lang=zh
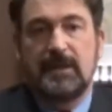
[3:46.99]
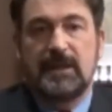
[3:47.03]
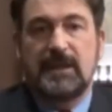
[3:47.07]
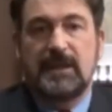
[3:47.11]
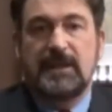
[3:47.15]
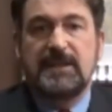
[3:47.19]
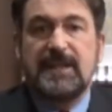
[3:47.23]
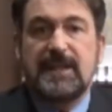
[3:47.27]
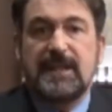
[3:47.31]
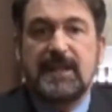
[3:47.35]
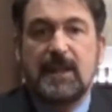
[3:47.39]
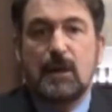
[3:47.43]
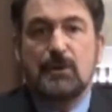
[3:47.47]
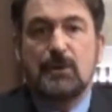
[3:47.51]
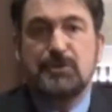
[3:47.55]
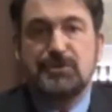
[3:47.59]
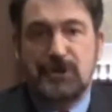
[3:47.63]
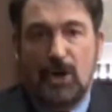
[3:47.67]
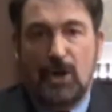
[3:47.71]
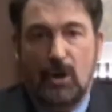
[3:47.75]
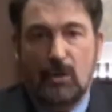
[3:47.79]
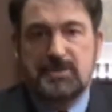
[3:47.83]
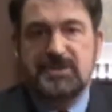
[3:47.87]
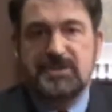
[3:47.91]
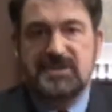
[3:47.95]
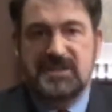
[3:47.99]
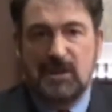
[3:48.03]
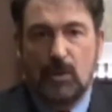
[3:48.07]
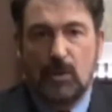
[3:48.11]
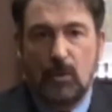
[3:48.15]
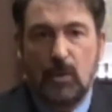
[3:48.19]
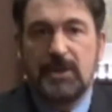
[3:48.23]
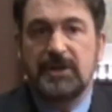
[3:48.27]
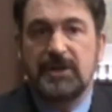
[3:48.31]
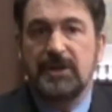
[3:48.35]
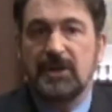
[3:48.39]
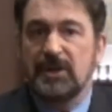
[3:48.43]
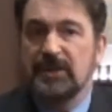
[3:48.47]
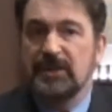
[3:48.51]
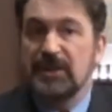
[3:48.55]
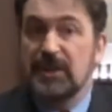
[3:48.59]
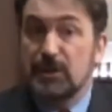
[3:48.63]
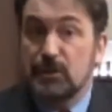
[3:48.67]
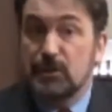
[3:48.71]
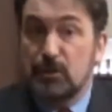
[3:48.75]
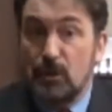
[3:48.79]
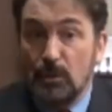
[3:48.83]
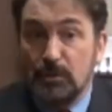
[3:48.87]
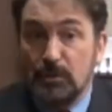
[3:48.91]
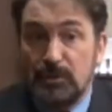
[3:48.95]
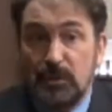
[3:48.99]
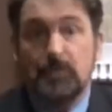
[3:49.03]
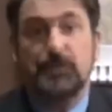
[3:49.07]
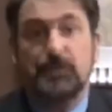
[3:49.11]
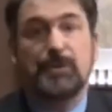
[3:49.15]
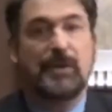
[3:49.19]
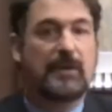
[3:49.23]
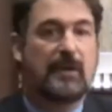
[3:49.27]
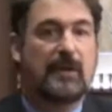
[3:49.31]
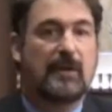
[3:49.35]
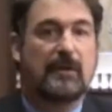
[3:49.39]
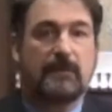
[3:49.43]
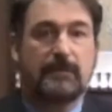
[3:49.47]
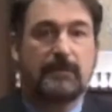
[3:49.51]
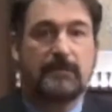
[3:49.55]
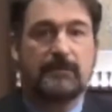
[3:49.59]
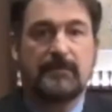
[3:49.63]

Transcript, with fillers: 一定要找喜欢和你沟通的人，